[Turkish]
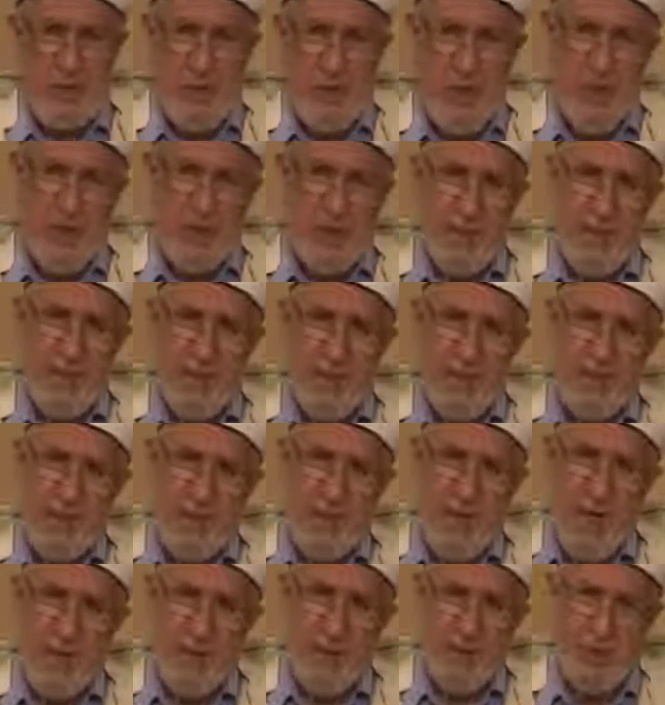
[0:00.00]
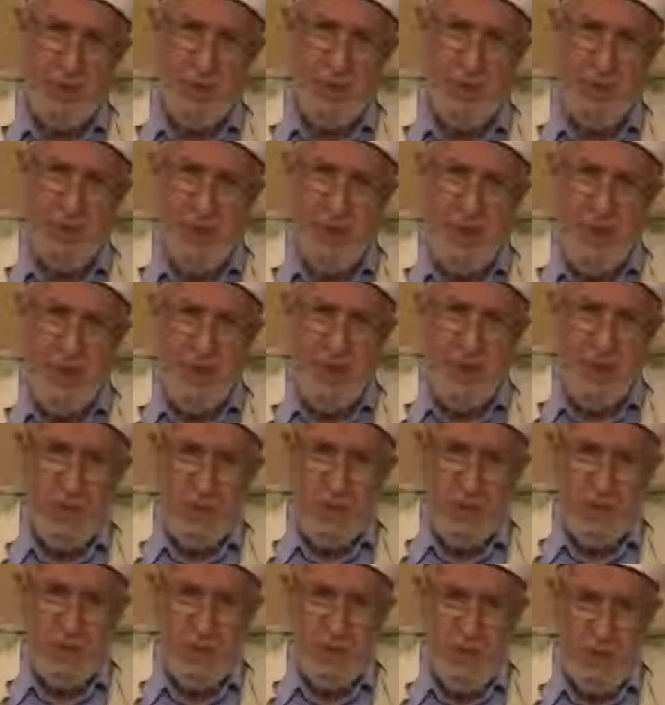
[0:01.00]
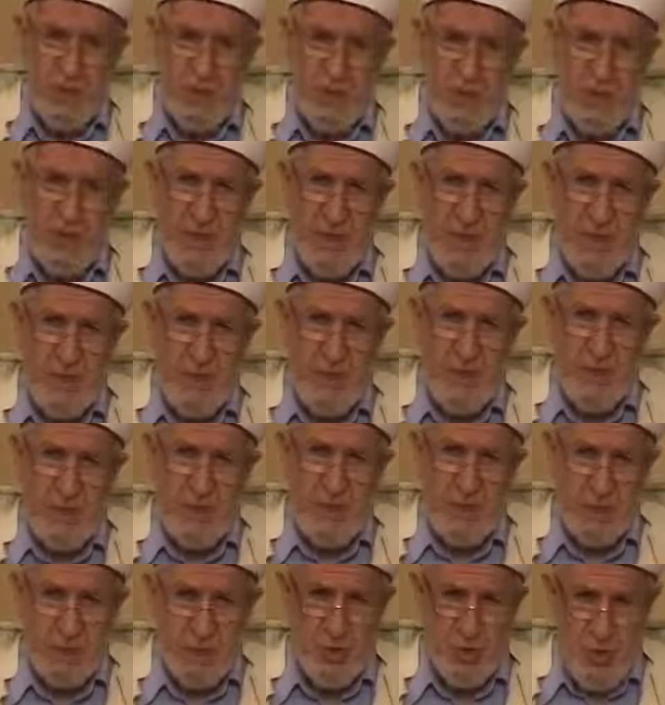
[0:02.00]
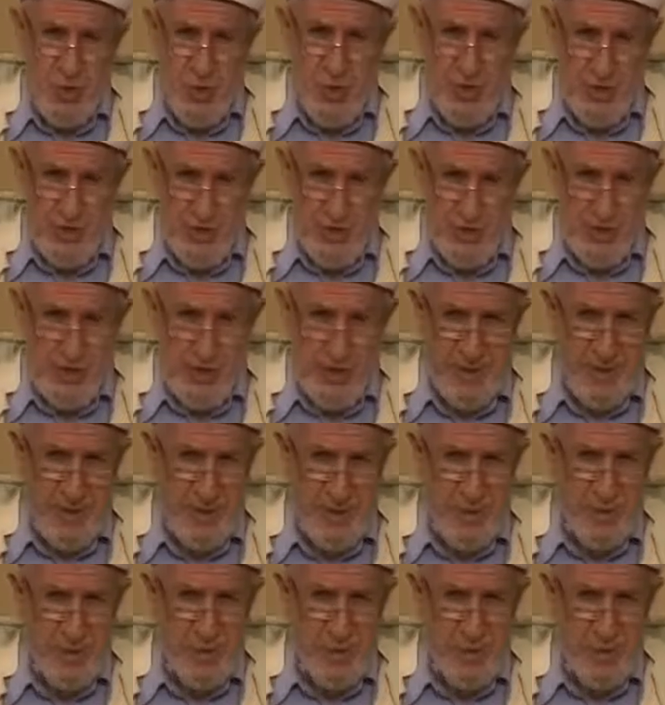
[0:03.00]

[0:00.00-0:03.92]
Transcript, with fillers: Kur'an-ı Kerim'de açık o sizin açık düşmanınızdır